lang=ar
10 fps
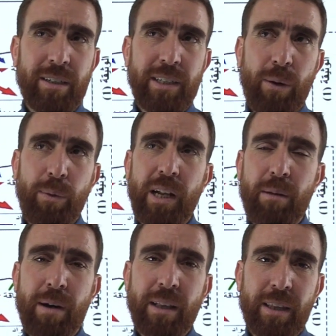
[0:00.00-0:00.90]
تحويل
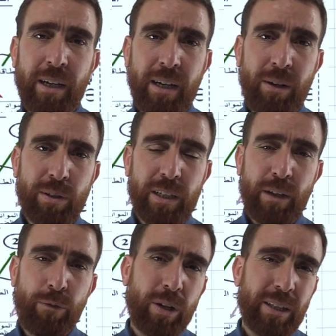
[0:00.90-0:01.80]
المادة
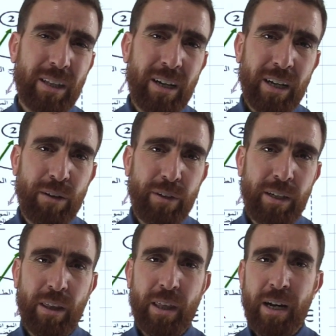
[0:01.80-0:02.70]
وتدفق الطاقة
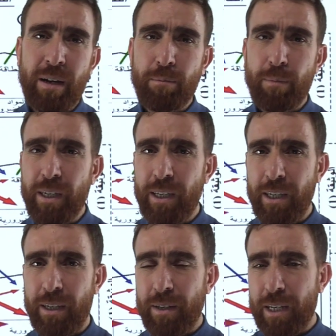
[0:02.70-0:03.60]
في نظام
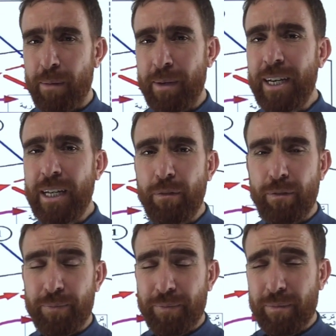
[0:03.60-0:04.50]
بيئي كما نعرف